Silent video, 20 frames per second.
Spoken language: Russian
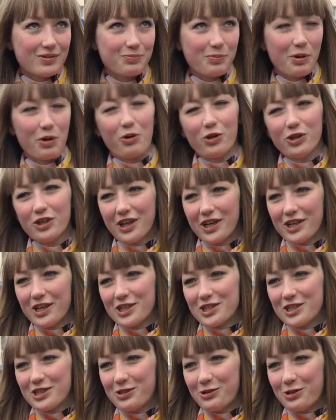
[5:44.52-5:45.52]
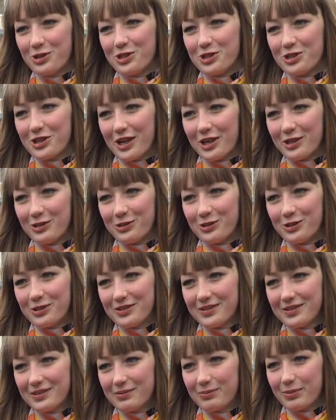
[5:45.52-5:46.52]
Погода, конечно, не очень радует,
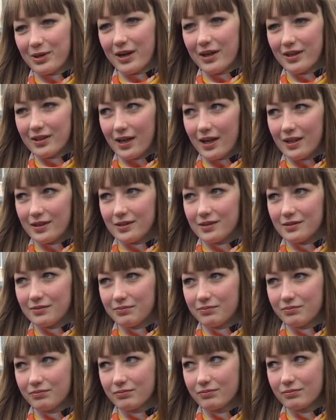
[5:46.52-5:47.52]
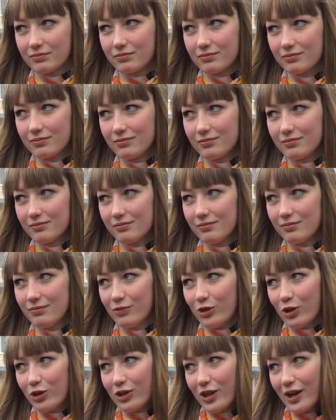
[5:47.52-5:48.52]
прохладно.
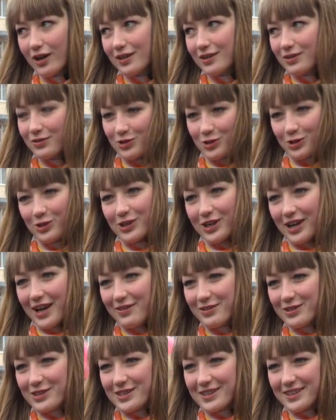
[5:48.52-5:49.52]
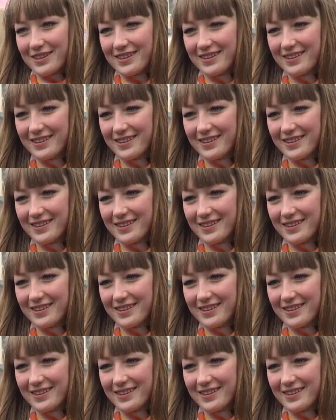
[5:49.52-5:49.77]
Но так все нравится.